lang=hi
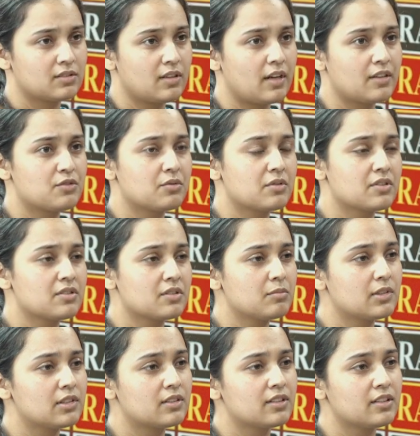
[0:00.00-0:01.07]
दूसरा एजुकेशन
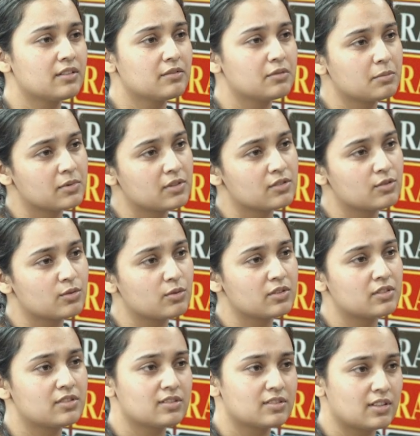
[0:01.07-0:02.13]
मिलती है वुमेन्स को
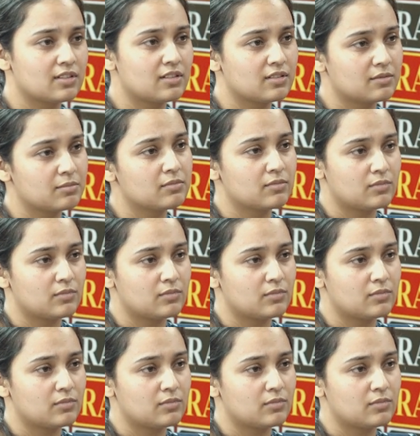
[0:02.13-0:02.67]
इससे ज़्यादा